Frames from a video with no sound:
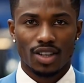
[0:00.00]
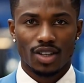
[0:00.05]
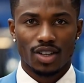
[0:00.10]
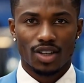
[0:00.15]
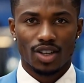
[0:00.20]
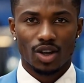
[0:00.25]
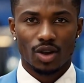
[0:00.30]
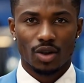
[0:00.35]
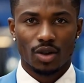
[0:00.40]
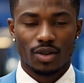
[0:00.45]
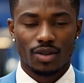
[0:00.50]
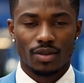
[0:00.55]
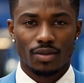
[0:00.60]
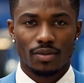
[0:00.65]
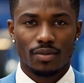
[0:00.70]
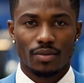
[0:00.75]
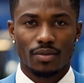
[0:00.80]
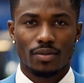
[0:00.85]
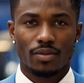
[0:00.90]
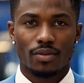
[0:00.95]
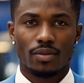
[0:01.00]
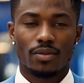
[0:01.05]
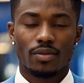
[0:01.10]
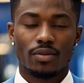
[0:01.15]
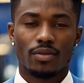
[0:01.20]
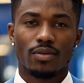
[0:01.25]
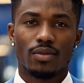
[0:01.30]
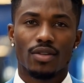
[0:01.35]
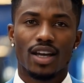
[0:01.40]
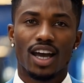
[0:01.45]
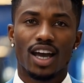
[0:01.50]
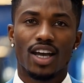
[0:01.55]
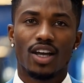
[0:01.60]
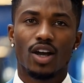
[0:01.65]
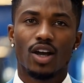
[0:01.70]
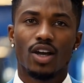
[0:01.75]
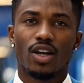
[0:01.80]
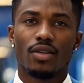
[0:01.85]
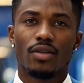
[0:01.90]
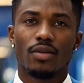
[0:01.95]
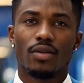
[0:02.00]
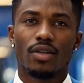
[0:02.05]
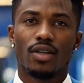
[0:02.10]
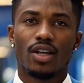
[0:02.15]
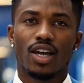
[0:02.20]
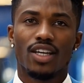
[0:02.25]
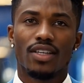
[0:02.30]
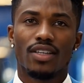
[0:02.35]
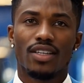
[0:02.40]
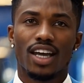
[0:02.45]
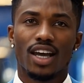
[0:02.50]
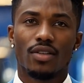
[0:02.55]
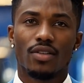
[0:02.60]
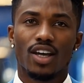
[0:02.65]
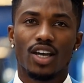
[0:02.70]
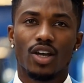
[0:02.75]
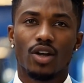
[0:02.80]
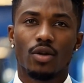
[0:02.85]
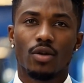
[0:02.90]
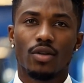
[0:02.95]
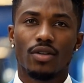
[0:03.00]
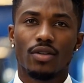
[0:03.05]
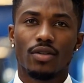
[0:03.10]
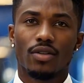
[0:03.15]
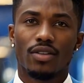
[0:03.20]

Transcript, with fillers: sur ce coup. Alors, restez avec nous,